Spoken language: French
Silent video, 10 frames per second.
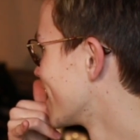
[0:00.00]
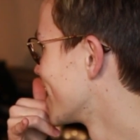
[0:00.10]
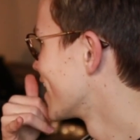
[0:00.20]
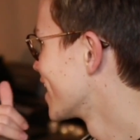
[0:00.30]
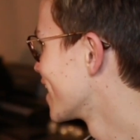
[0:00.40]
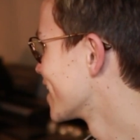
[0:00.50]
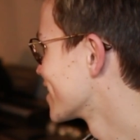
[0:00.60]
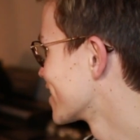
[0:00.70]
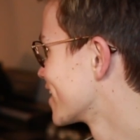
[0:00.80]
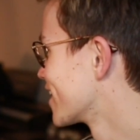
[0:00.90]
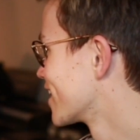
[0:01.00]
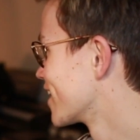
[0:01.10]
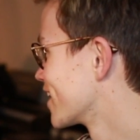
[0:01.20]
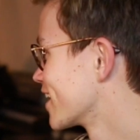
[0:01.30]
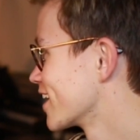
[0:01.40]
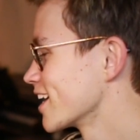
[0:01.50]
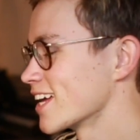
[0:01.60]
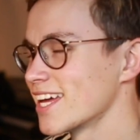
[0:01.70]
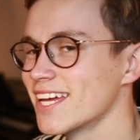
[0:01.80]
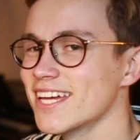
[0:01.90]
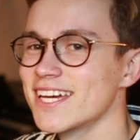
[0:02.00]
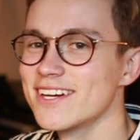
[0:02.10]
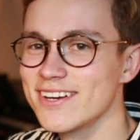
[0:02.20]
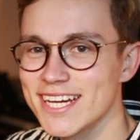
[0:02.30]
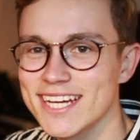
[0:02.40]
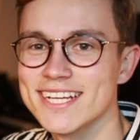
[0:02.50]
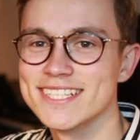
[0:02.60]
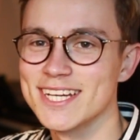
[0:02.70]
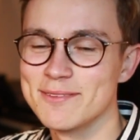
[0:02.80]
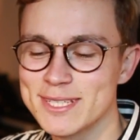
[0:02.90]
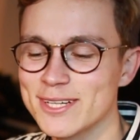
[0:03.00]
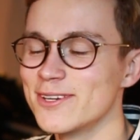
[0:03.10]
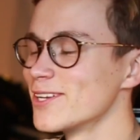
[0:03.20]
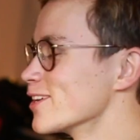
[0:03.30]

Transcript: ils ont vu la PS4, ils ont dit Mais t'es eh ouais, c'est le petit Rolio.